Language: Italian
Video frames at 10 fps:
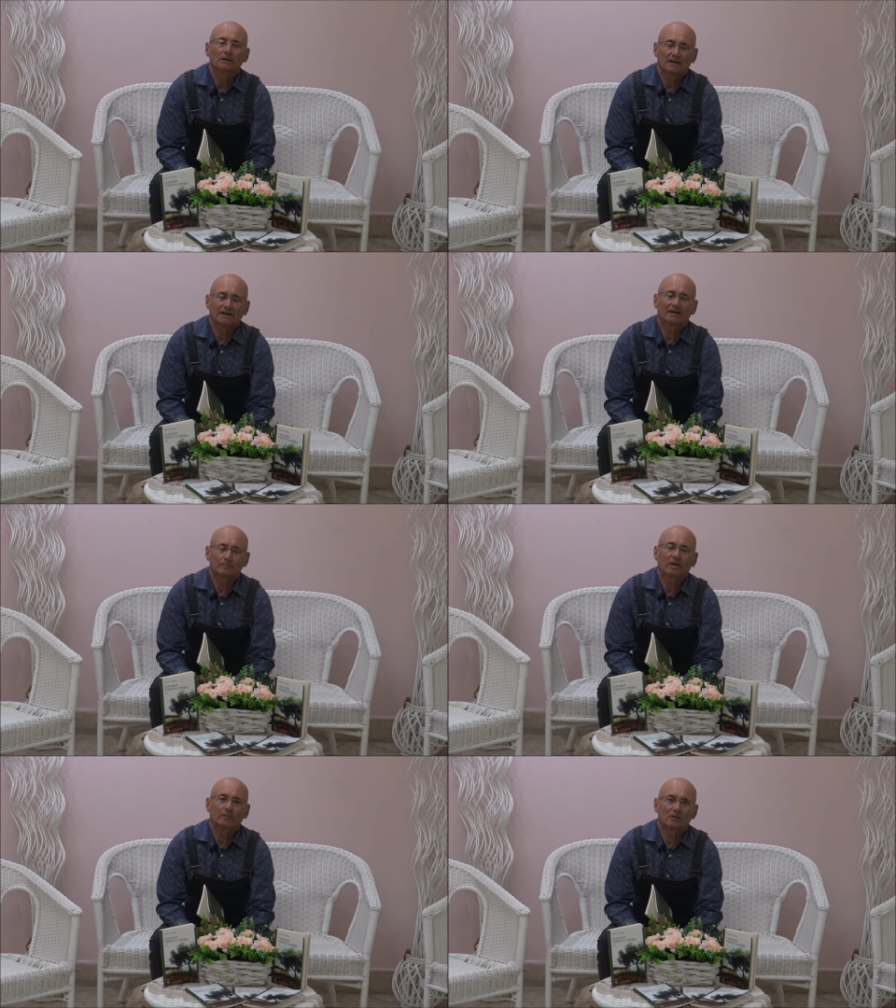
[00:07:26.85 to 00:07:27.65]
la
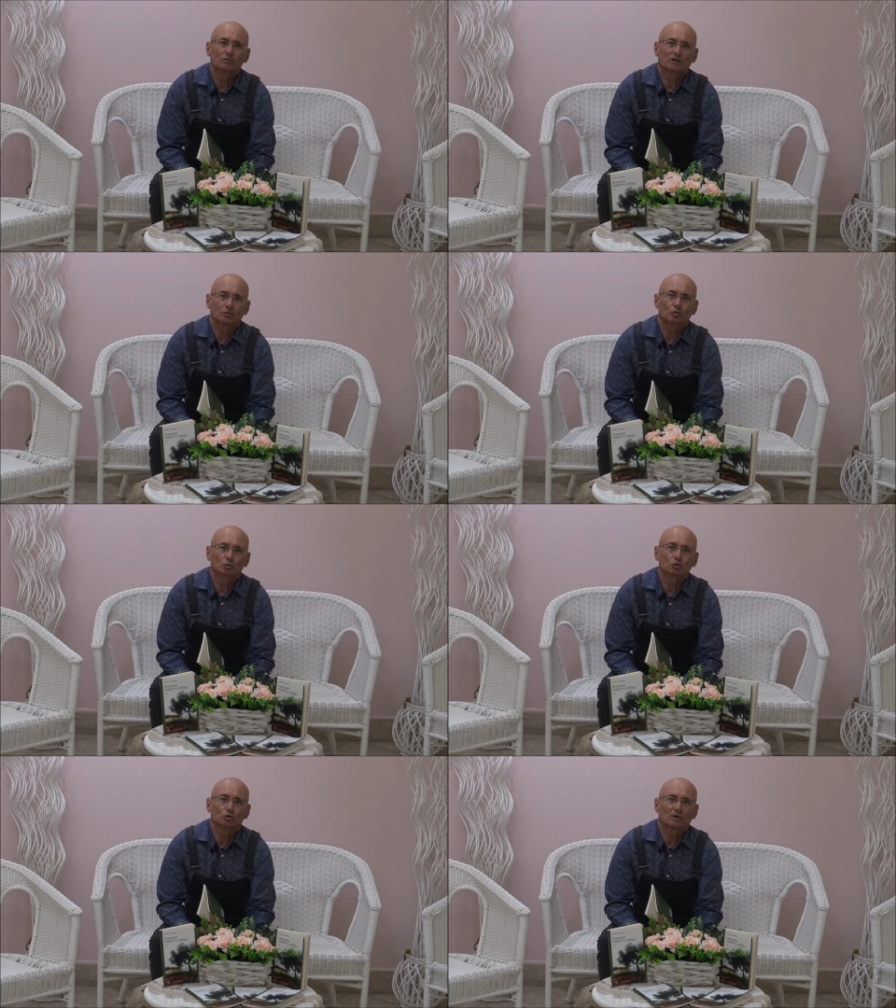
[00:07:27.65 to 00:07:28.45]
Calabria mi ha aiutato
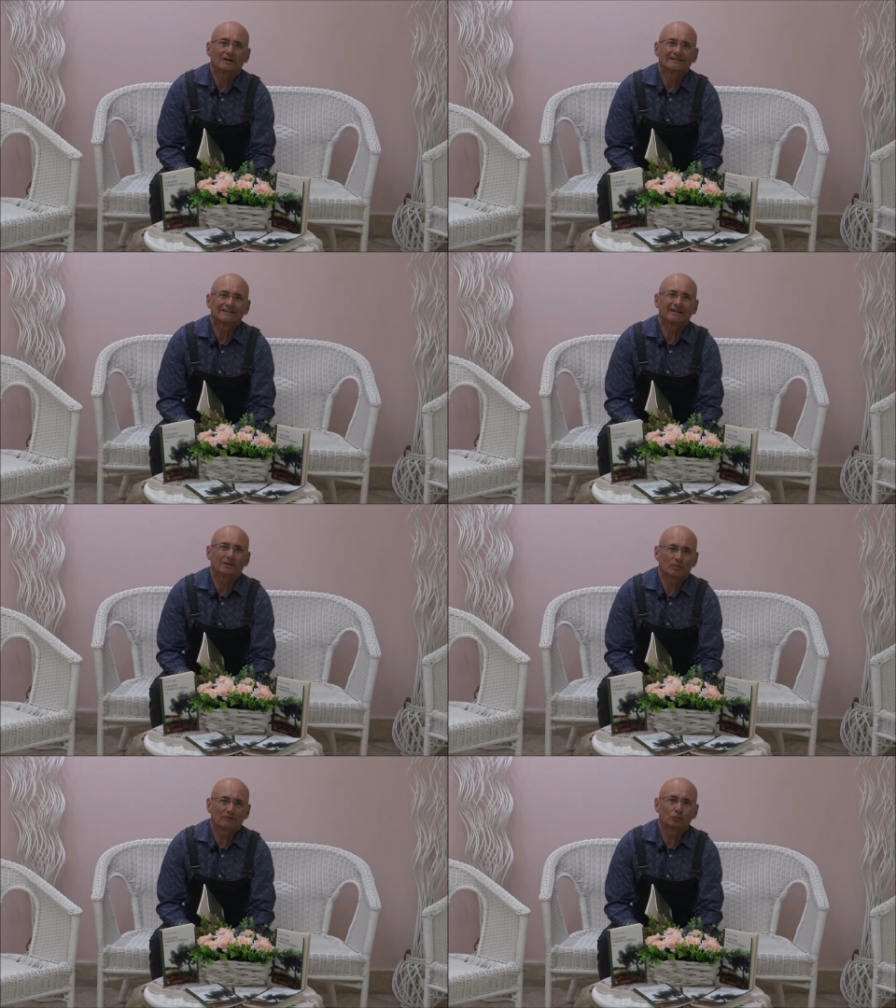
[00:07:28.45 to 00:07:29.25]
molto a
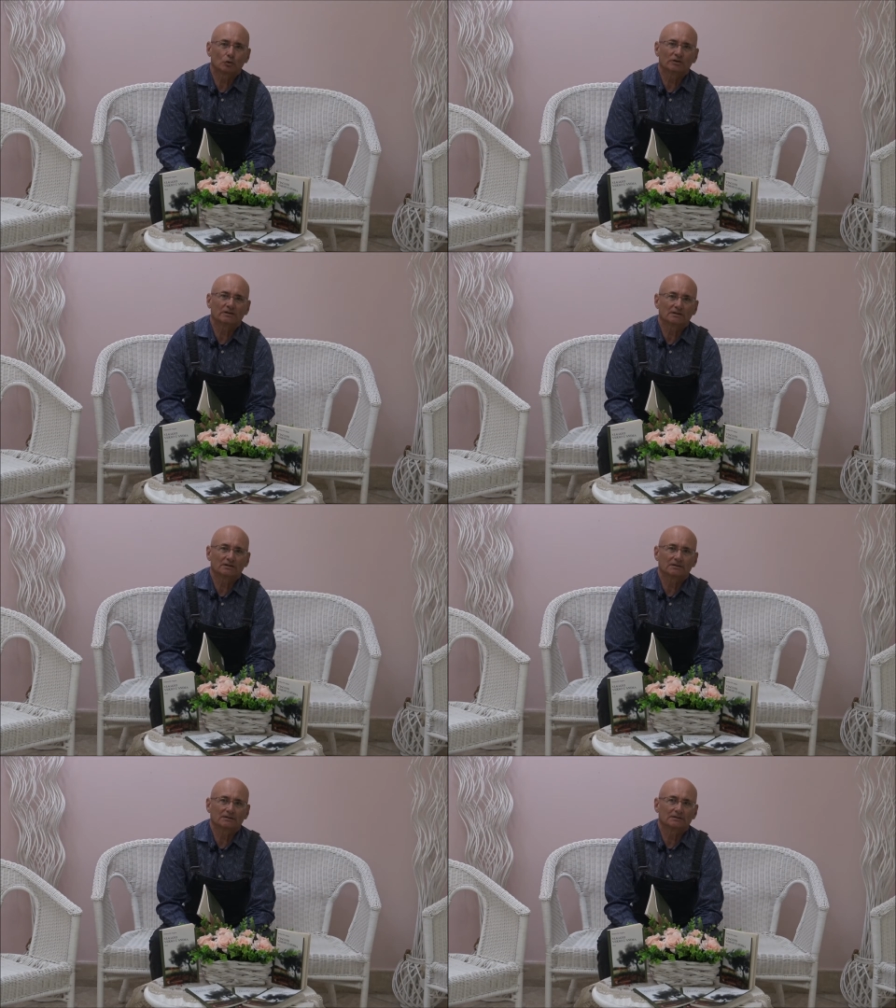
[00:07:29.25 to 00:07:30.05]
tirarmi
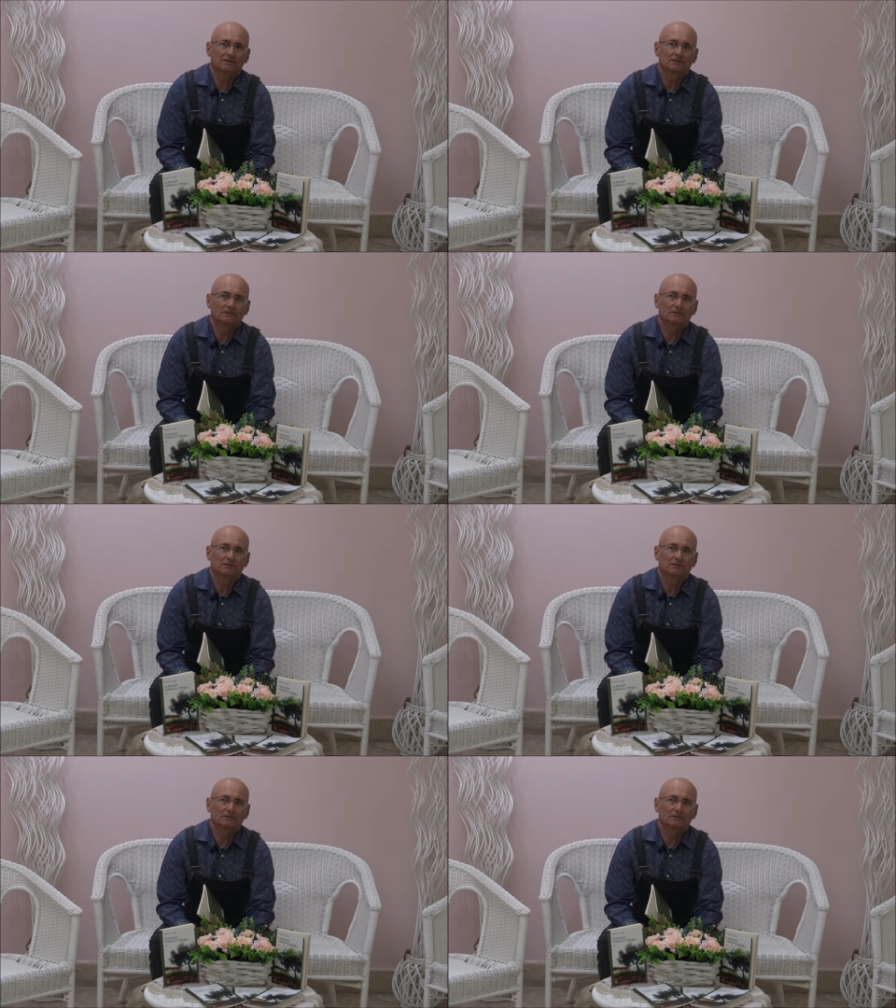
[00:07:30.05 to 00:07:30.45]
fuori eh,